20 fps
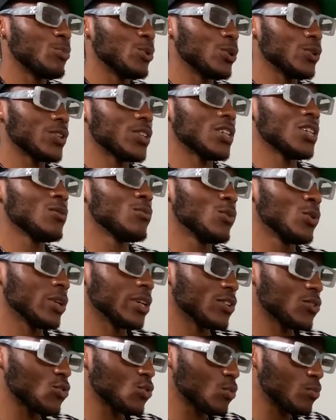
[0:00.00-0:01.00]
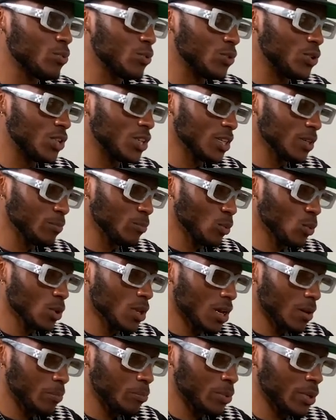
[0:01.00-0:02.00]
s'il me reste du budget pour la
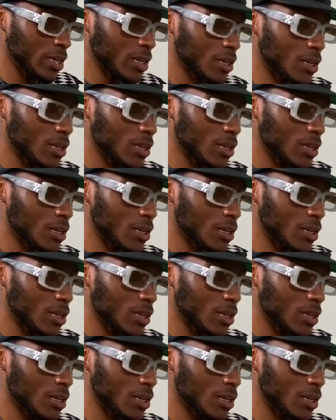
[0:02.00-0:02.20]
paire.